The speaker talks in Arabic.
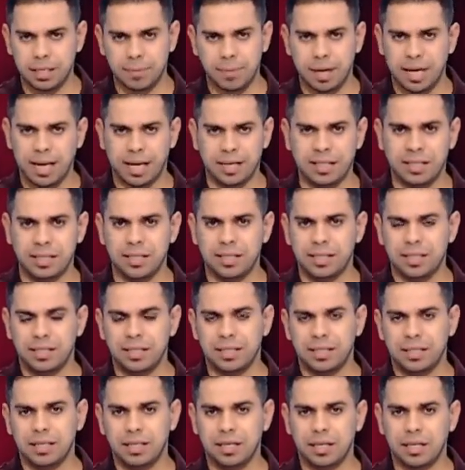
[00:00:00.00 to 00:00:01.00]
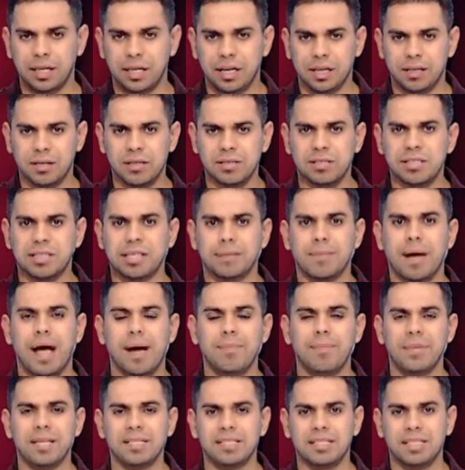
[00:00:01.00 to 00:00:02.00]
يبقى يعني القصه تبقى
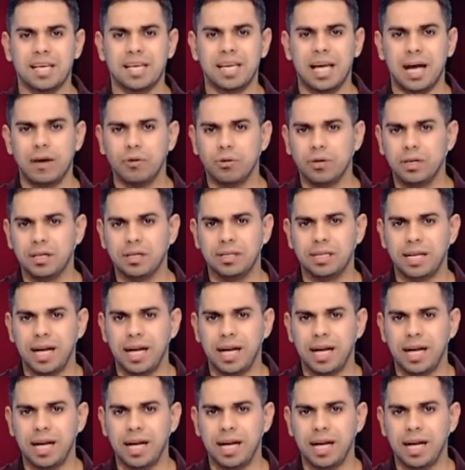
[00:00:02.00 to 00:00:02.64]
عامله ازاي او